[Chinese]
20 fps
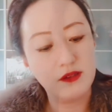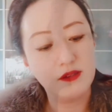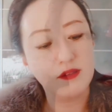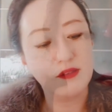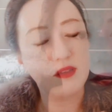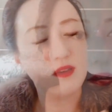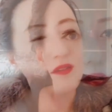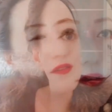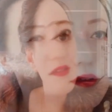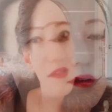
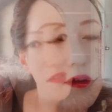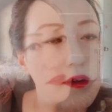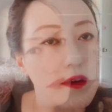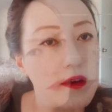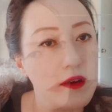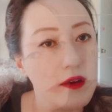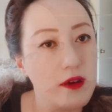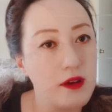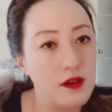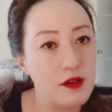当时可能
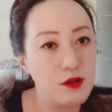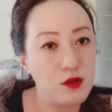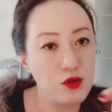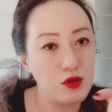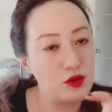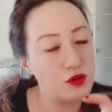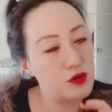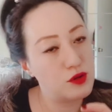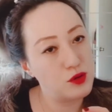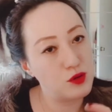就
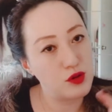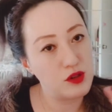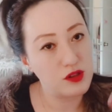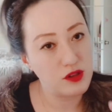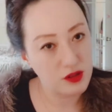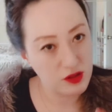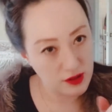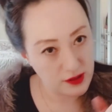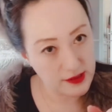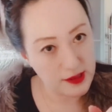是确实
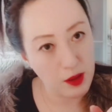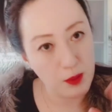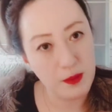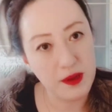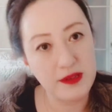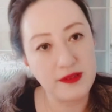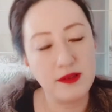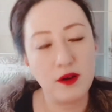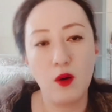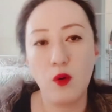是早买
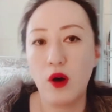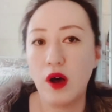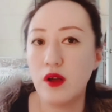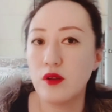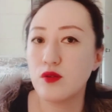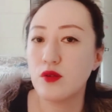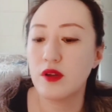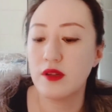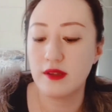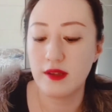早划
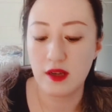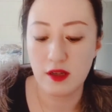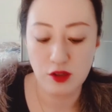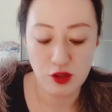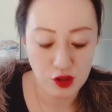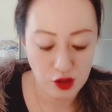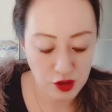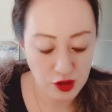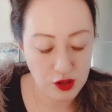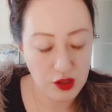算，当
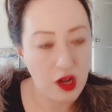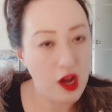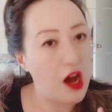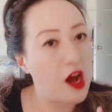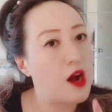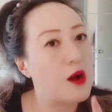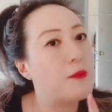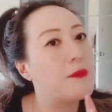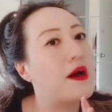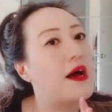时是
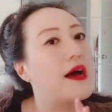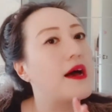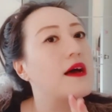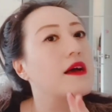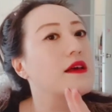二百，